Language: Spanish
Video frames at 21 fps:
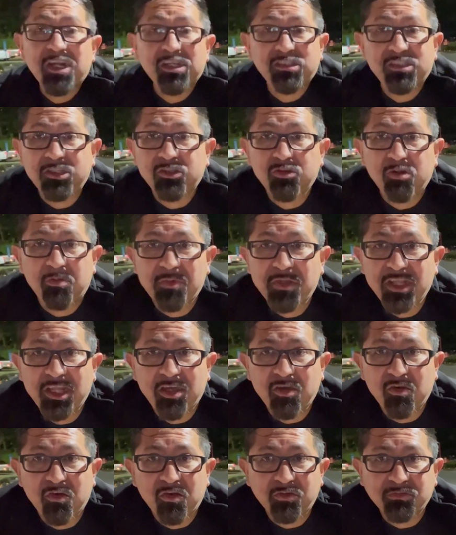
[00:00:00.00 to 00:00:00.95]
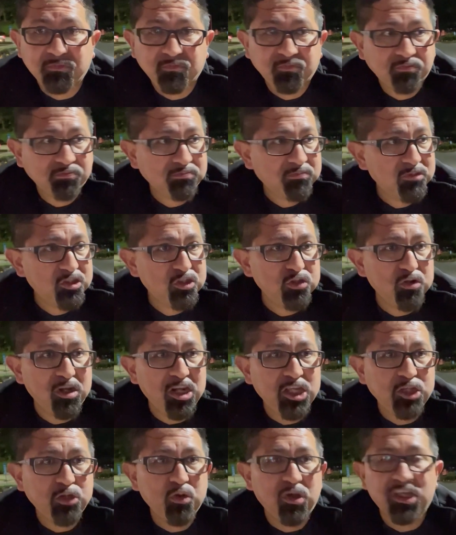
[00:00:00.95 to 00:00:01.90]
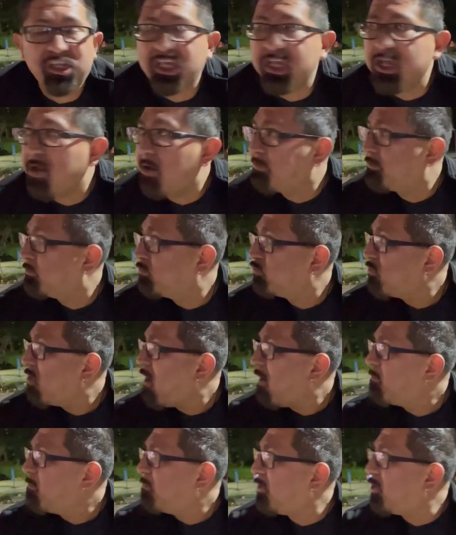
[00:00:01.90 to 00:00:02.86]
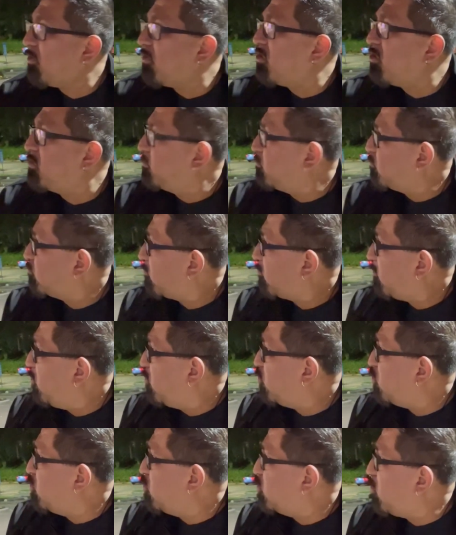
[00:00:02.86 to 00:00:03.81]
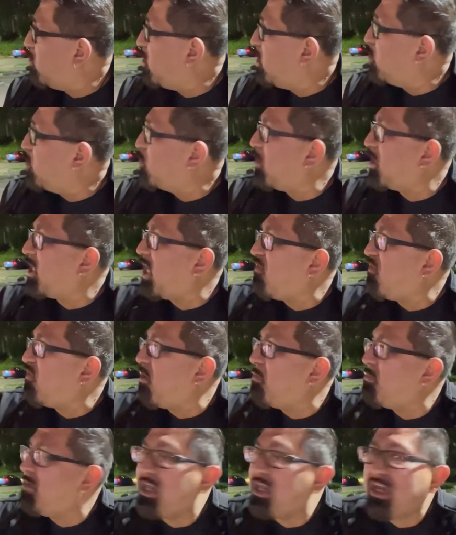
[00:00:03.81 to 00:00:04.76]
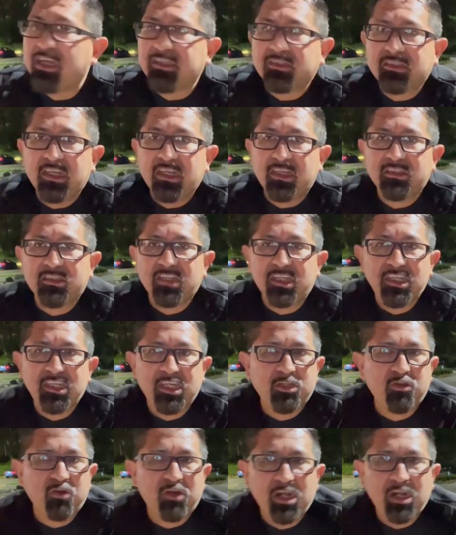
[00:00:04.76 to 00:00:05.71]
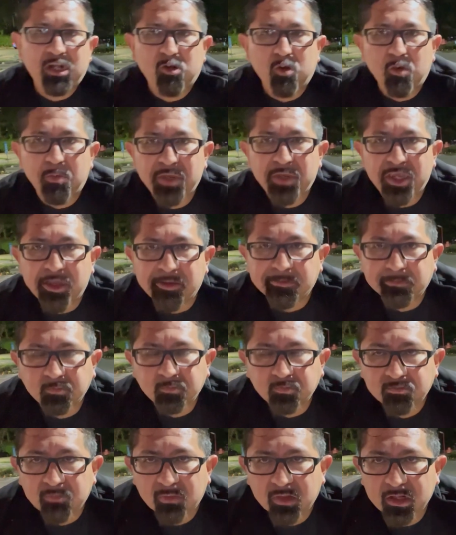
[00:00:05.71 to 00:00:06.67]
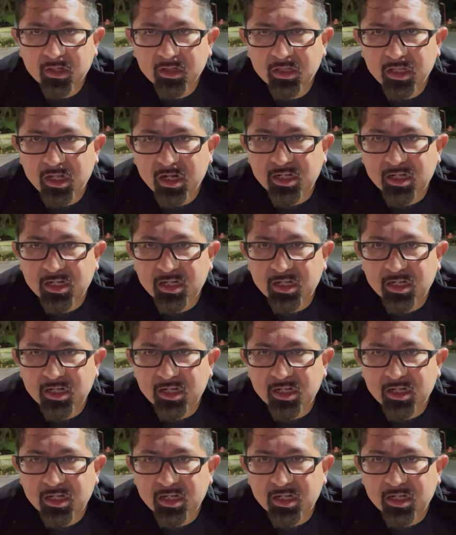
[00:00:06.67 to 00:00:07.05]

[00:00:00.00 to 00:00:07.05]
haciendo el video solito aquí. Pero no estoy solito, Allá hay familia, está, está lleno el lobby del